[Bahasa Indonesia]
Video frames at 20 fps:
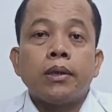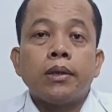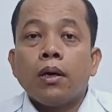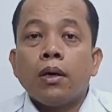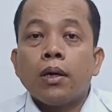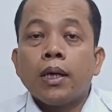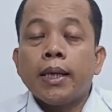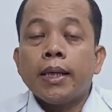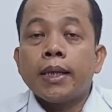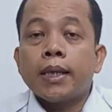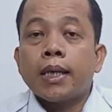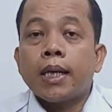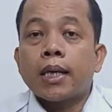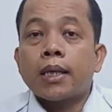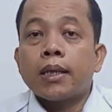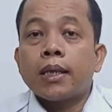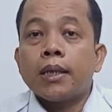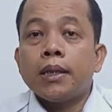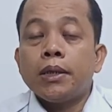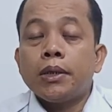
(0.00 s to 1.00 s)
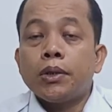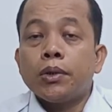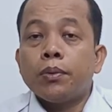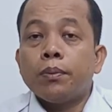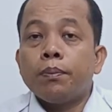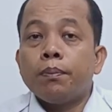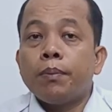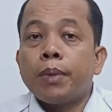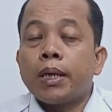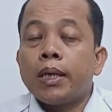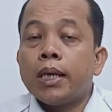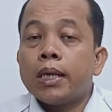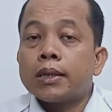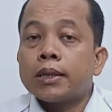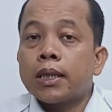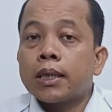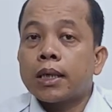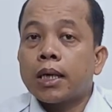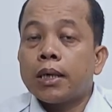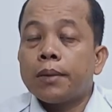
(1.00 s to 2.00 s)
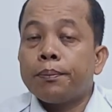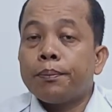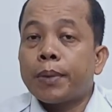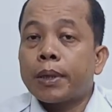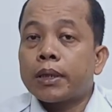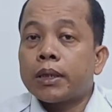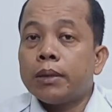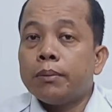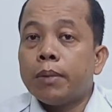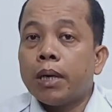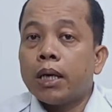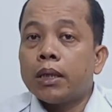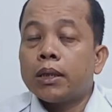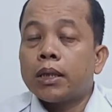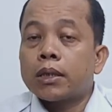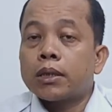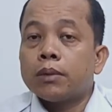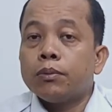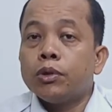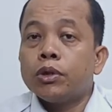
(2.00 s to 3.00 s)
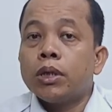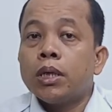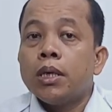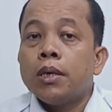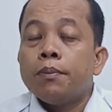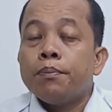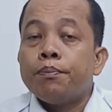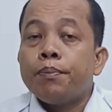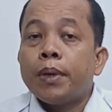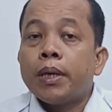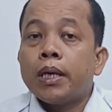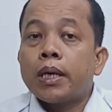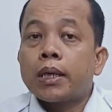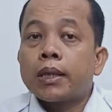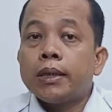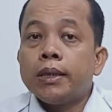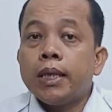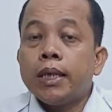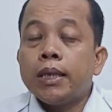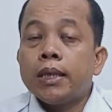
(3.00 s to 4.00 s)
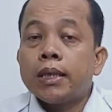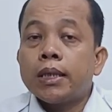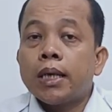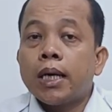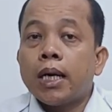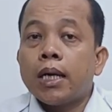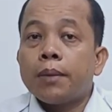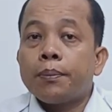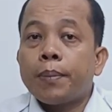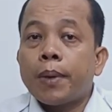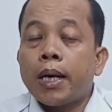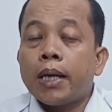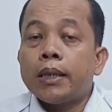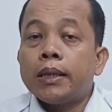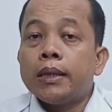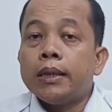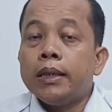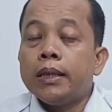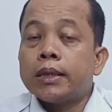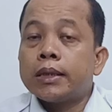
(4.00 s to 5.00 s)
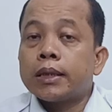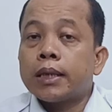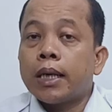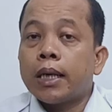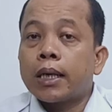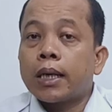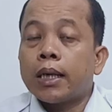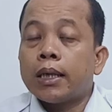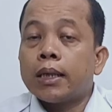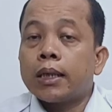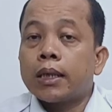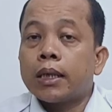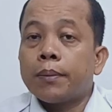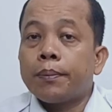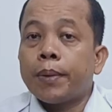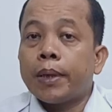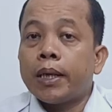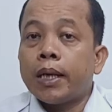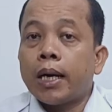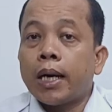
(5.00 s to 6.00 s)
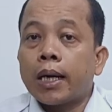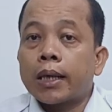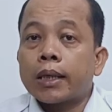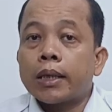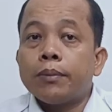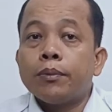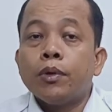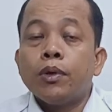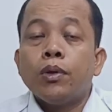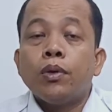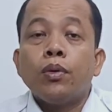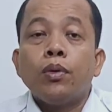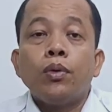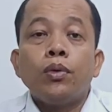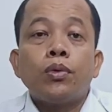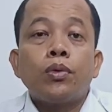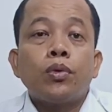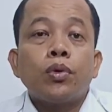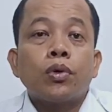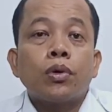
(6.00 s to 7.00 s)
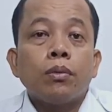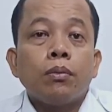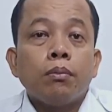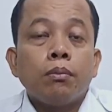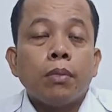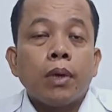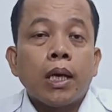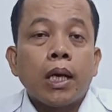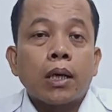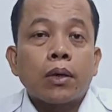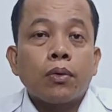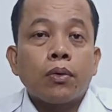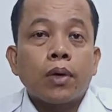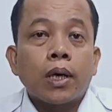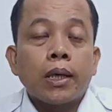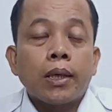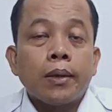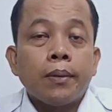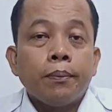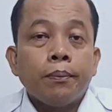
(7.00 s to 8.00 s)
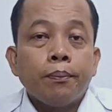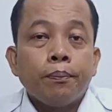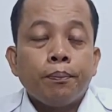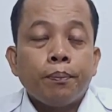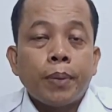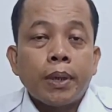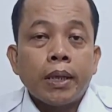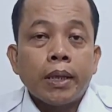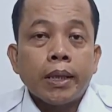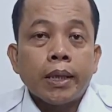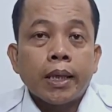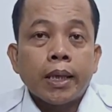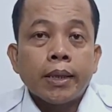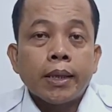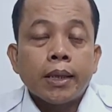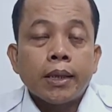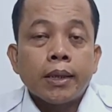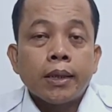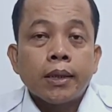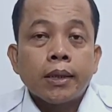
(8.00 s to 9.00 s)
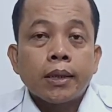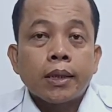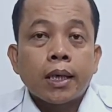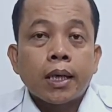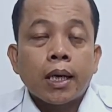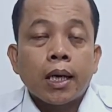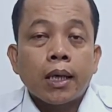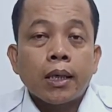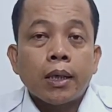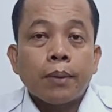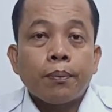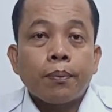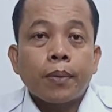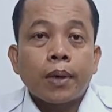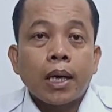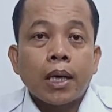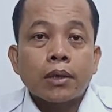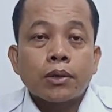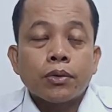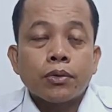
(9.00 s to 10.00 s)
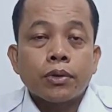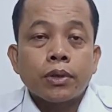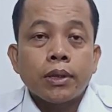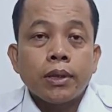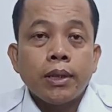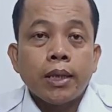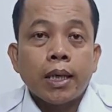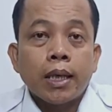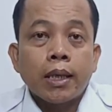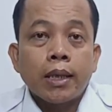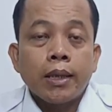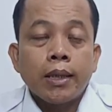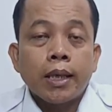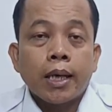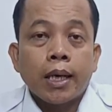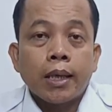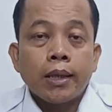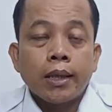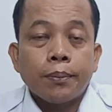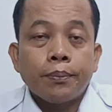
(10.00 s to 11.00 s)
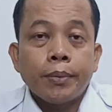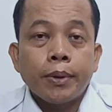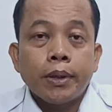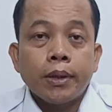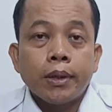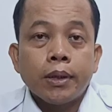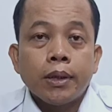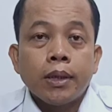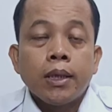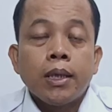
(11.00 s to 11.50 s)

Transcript: Oleh karena itu, berdasarkan pertimbangan tersebut, pengertian kealpaan diserahkan kepada hakim untuk melakukan penilaian terhadap kasus yang dihadapi.